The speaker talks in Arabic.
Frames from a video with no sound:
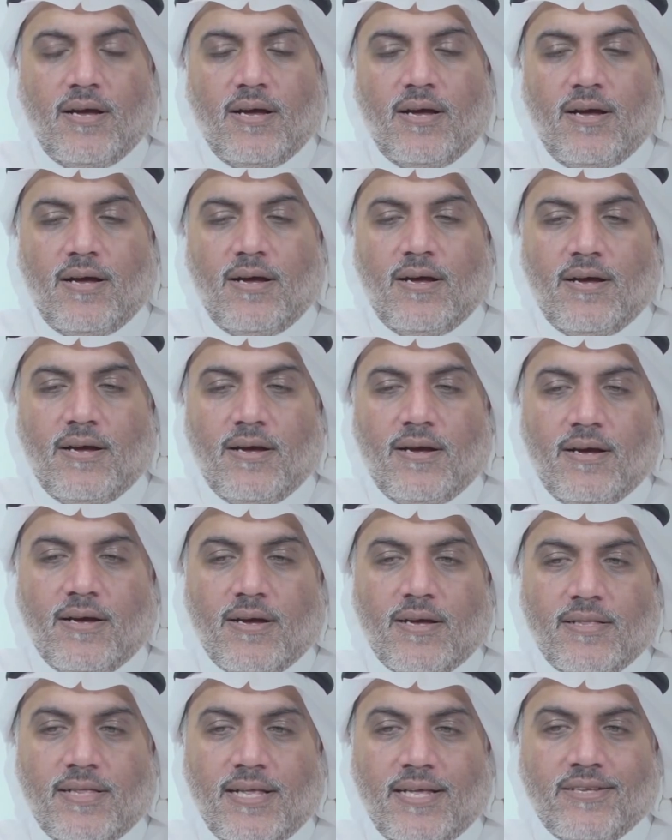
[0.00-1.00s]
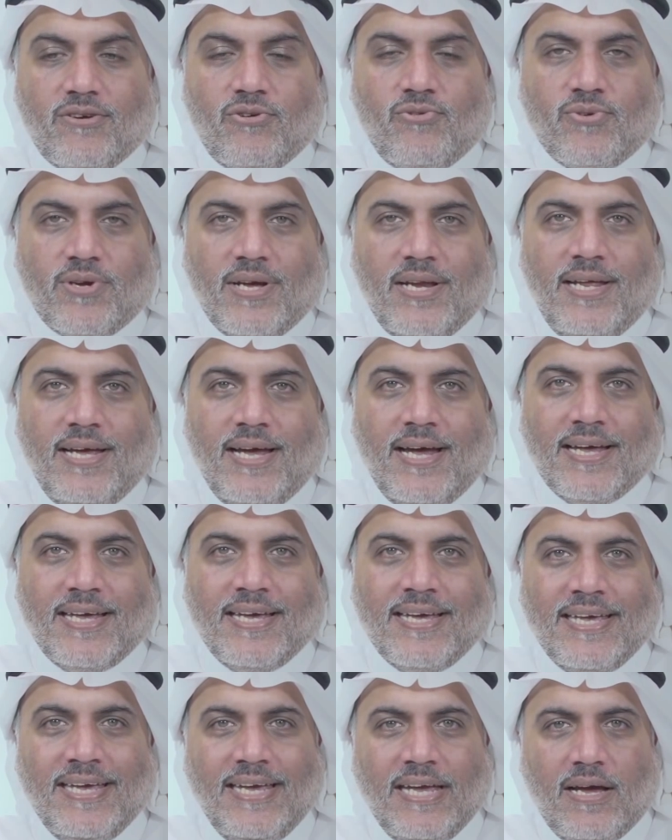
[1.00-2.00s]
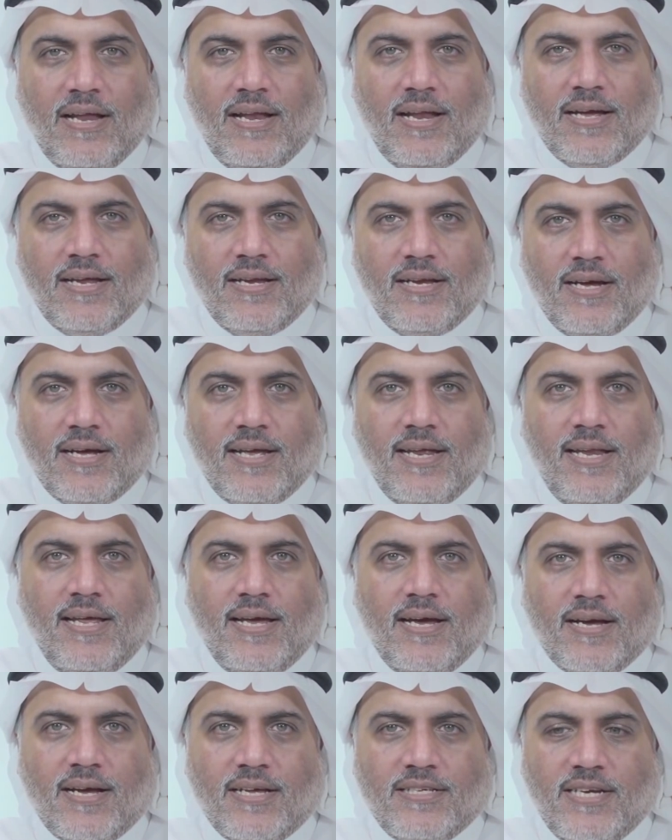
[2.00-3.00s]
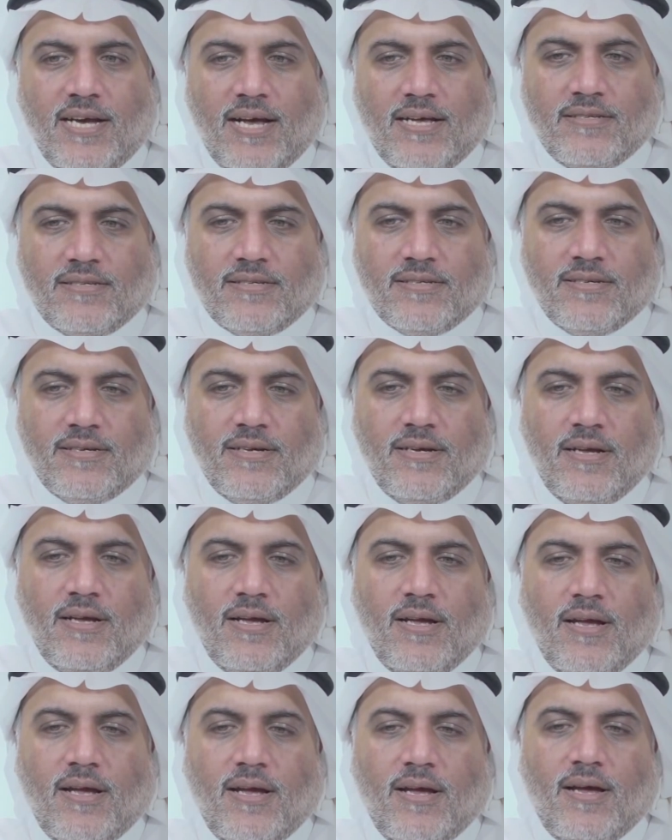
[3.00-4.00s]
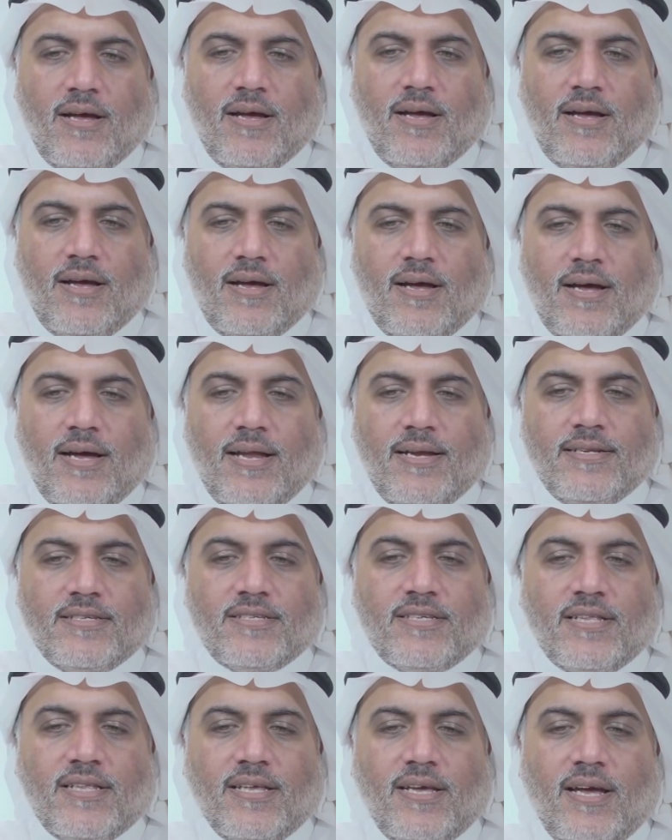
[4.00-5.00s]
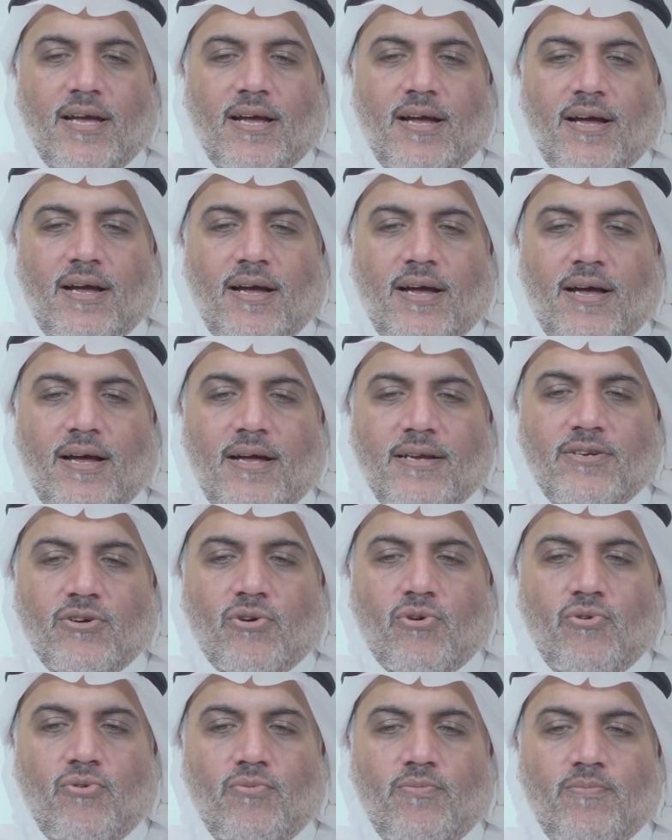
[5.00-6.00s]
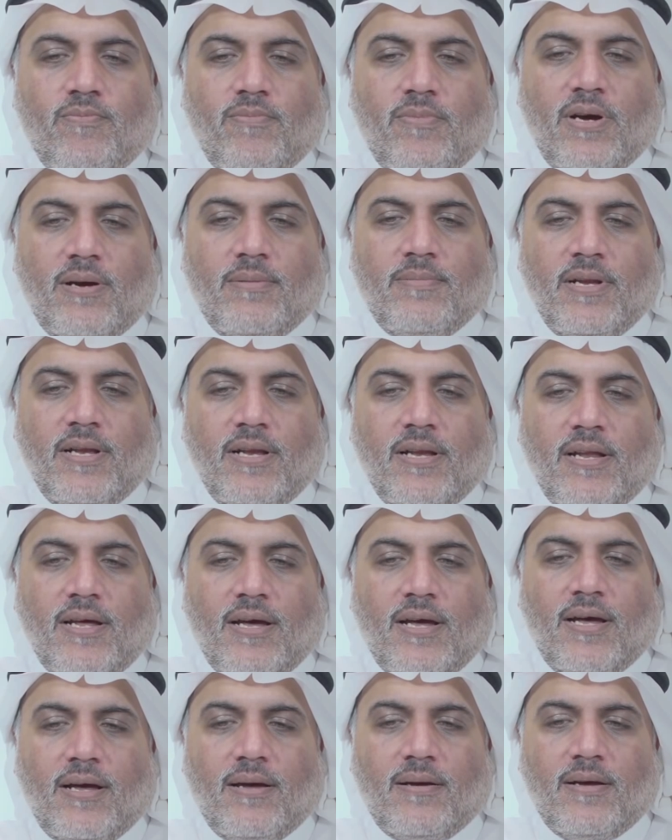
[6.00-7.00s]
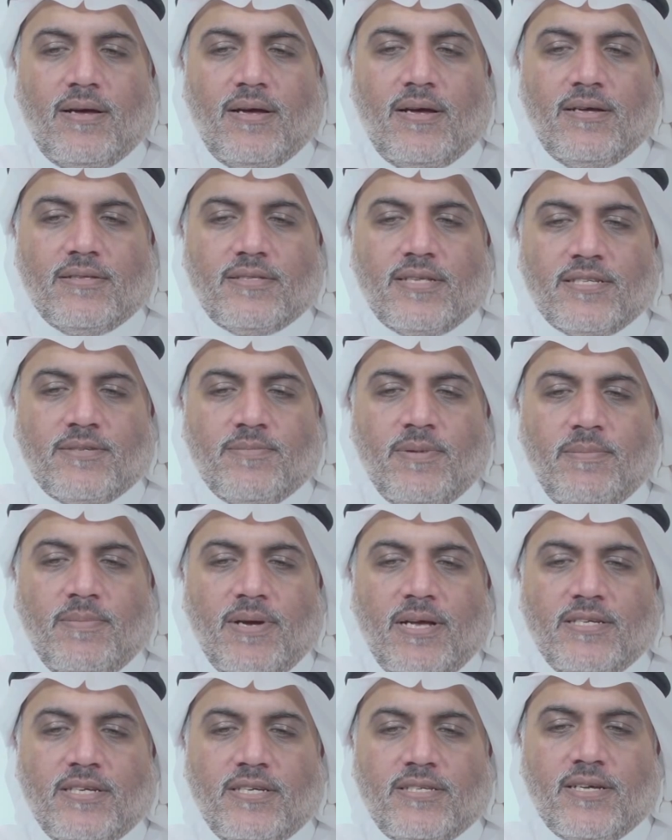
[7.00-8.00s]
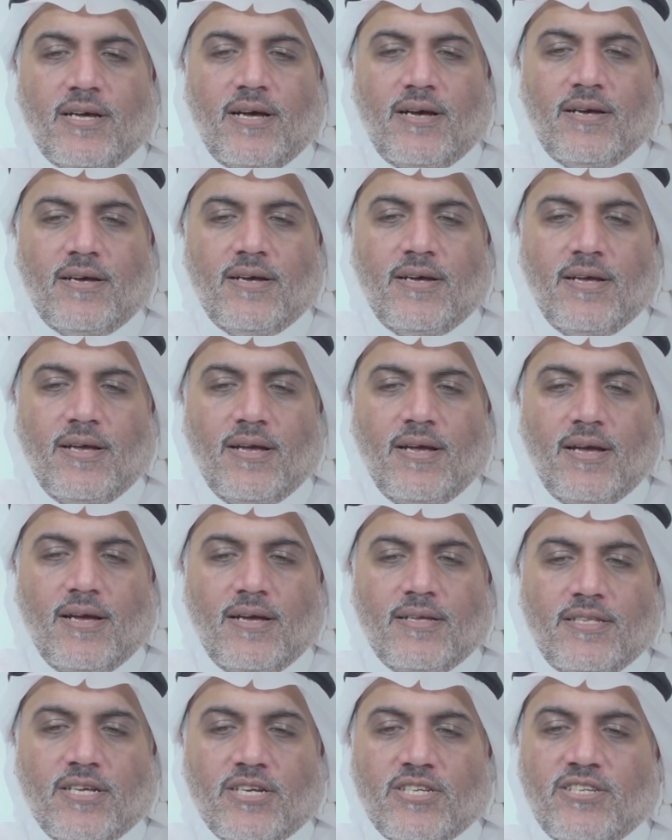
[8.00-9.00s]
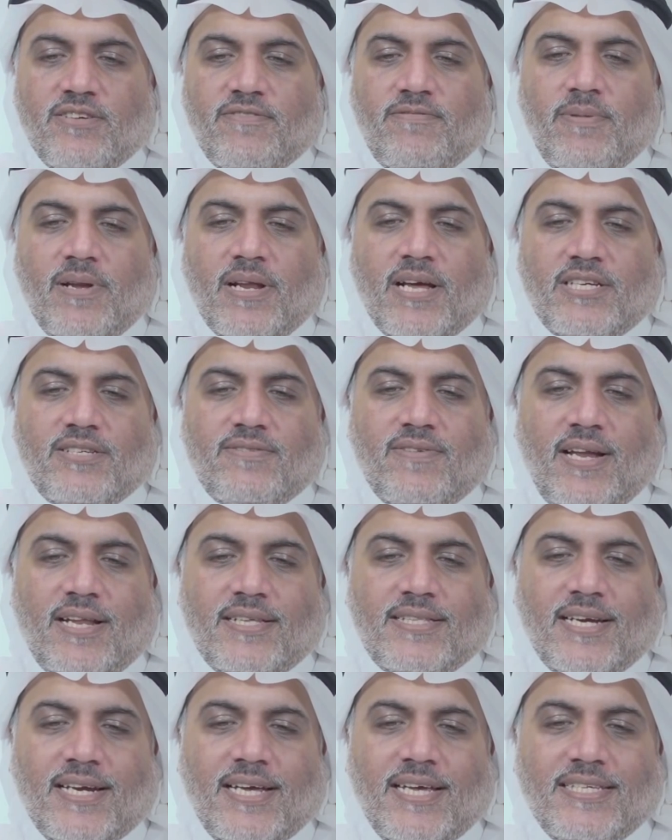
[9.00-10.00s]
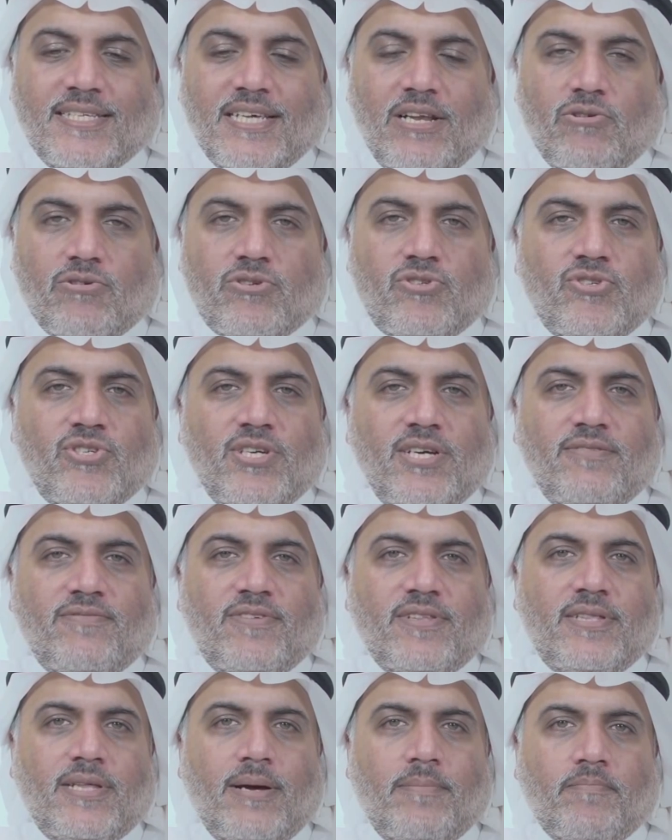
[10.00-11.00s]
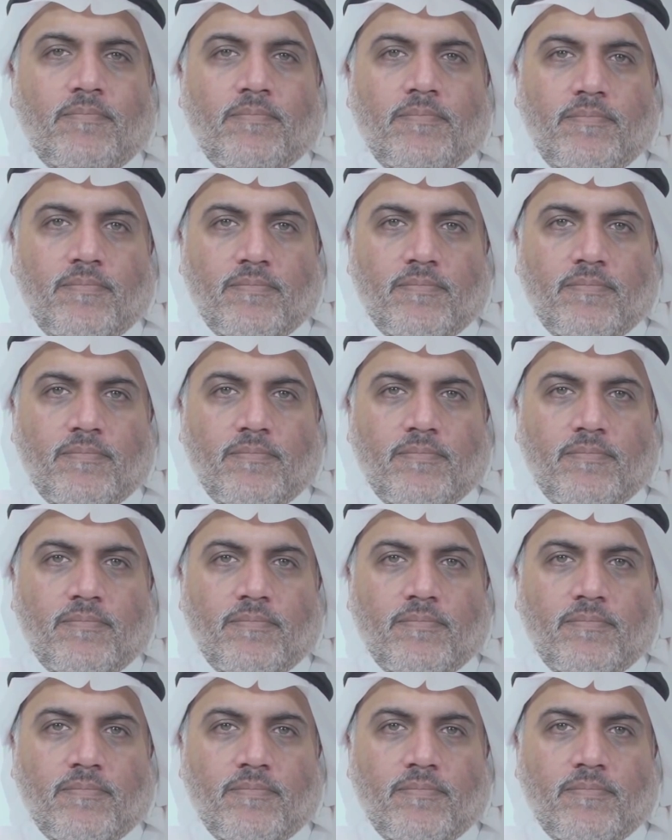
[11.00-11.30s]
آه قد لا تكون كليه حقيقيه لكنها كليه كجهاز آه هل نستطيع آه، نقوم بالتصميم اجهزه تكشف بالكشف على تركيز الاكسجين في الدم